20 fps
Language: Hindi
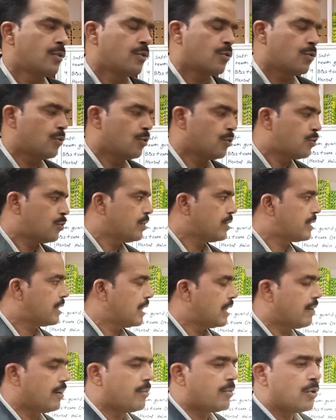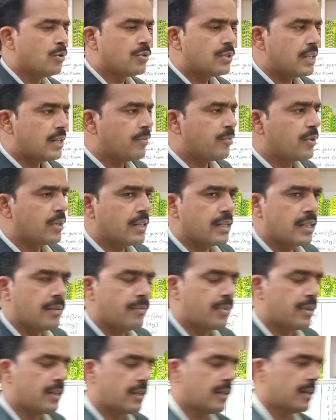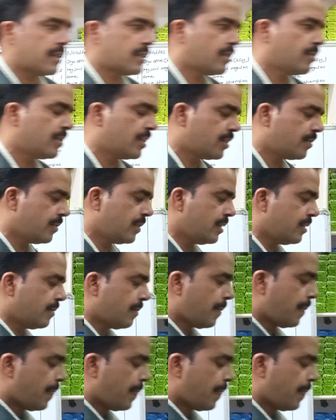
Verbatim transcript: तो दोस्तों इसके अलावा बहुत सारे प्रोडक्ट यहाँ पर हैं आर में